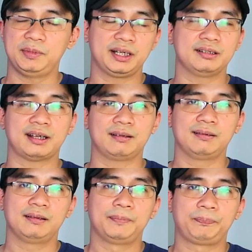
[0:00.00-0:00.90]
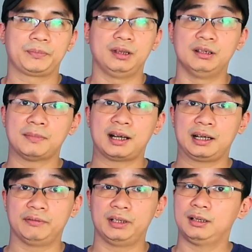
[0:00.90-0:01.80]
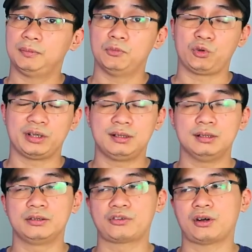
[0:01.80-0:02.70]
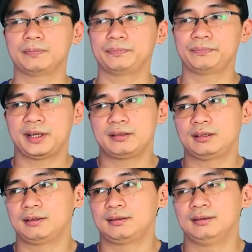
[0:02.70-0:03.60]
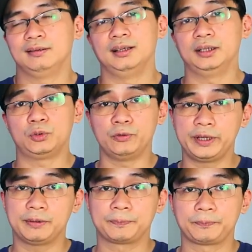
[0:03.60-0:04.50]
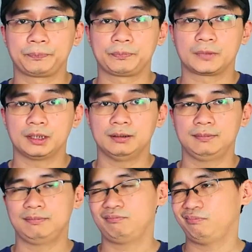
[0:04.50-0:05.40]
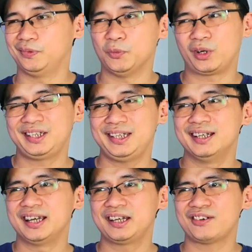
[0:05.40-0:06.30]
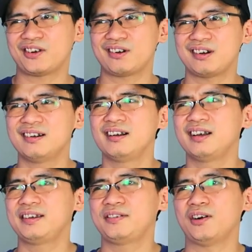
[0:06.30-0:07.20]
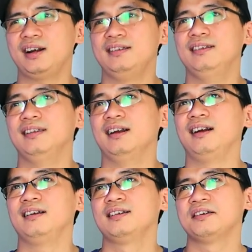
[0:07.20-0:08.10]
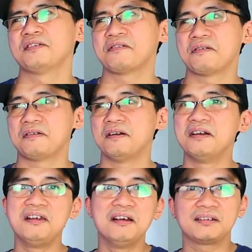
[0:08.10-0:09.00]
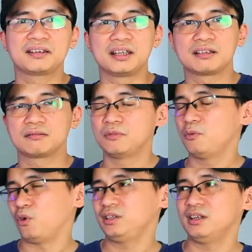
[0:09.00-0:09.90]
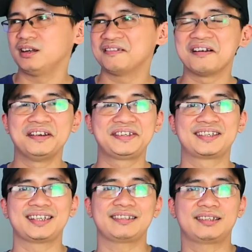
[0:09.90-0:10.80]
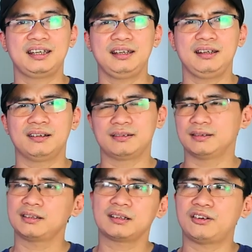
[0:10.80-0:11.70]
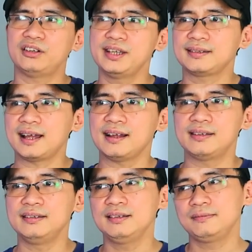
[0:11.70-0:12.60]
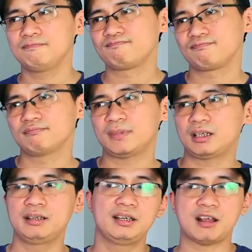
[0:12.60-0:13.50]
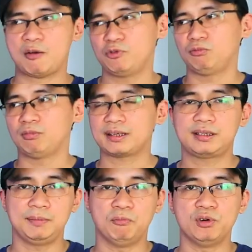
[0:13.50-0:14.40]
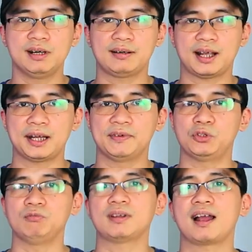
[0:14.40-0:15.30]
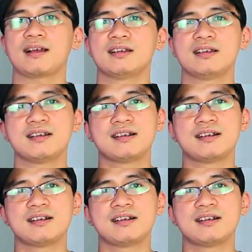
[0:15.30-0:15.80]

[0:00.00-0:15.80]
thì mình nghĩ rằng Lema vẫn là một cái sự lựa chọn hết sức là thú vị một cái gì đấy nó hơi gọi là hơi lưỡng tính hơi đúng gì nó hơi sexy nó rất là khó diễn tả thế nhưng bất cứ khi nào mà chúng ta xịt mùi hương này và chúng ta